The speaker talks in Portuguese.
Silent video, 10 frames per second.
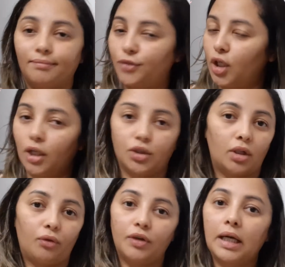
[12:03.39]
Gente,
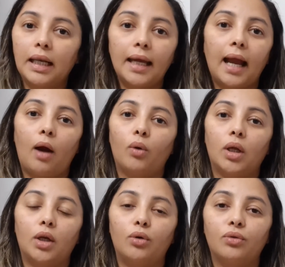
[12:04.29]
não fica legal,
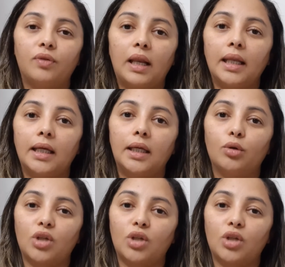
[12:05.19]
que nem eu falei.